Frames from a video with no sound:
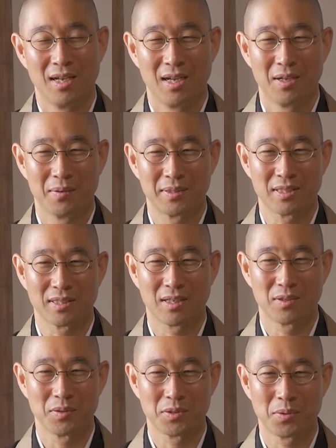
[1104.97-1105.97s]
えー、私か
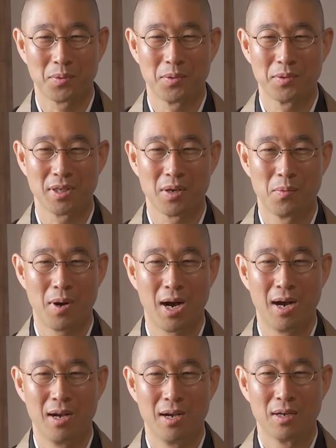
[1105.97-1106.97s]
らの処方箋
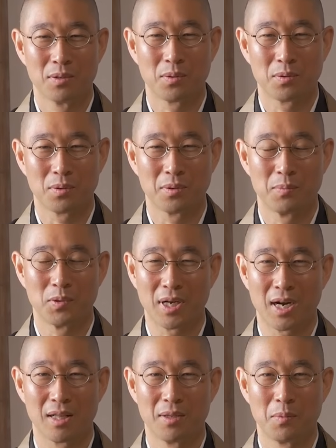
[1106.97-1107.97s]
は心も
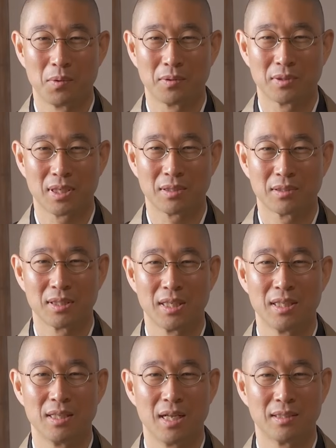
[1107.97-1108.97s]
体もくたくた
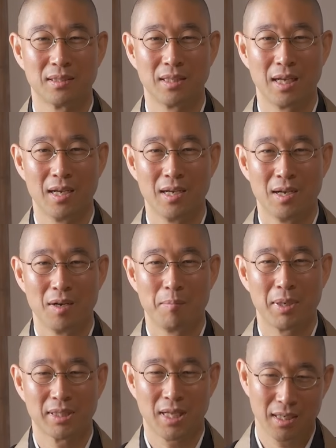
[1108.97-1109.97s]
になって
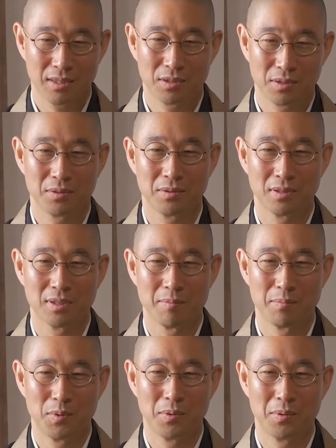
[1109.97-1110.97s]
バタンキューって
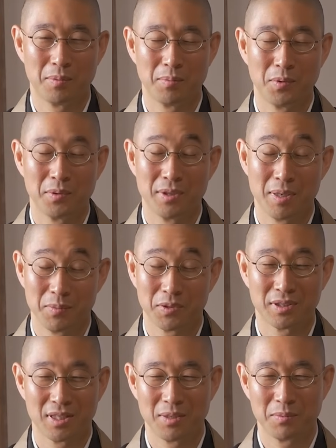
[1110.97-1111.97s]
もうもう眠
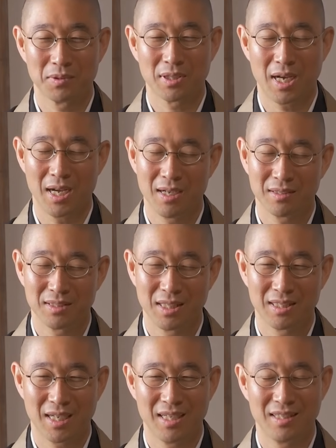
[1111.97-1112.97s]
くて眠くて早く
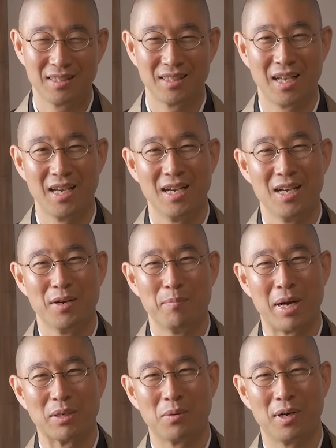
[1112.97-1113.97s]
寝たいって
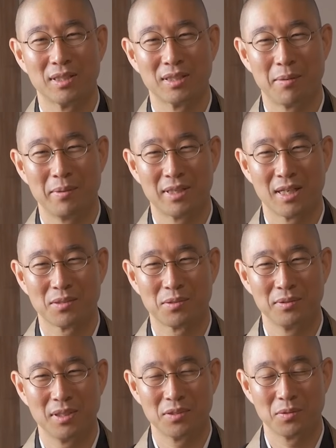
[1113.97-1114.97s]
晩ご飯食べたら
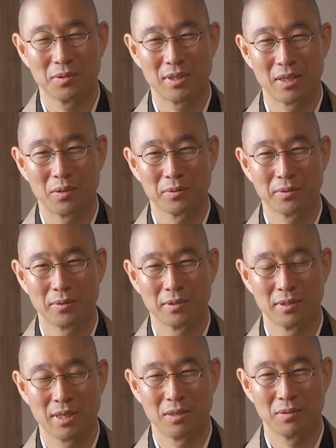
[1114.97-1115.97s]
そんな状態が訪
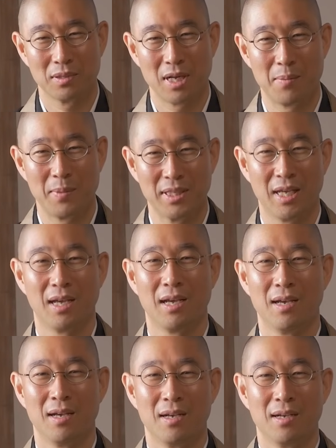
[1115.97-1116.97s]
れるぐらいまで、
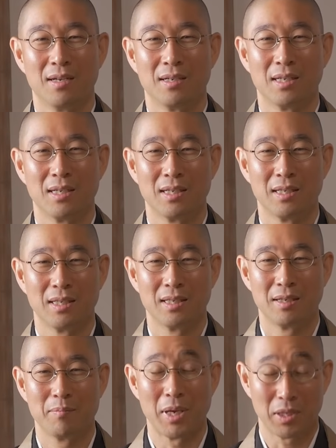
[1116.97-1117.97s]

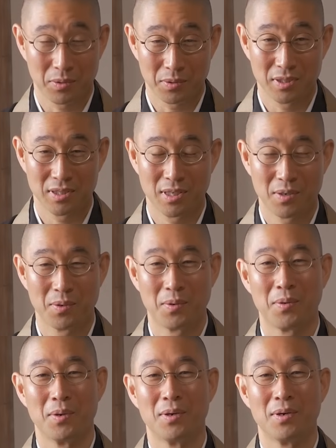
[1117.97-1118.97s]
えー、勉強にせ
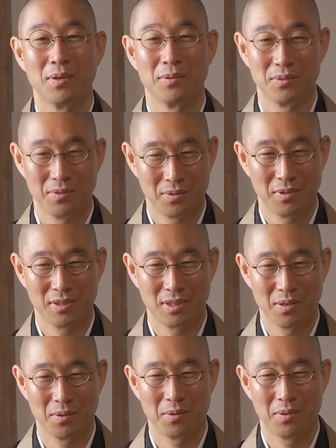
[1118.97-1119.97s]
よ運動に
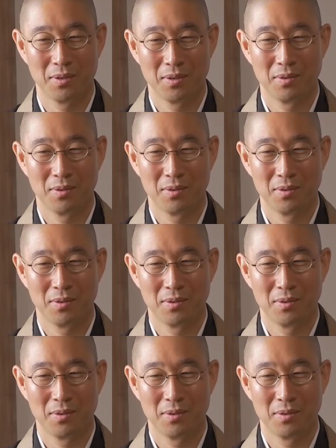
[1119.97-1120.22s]
せよ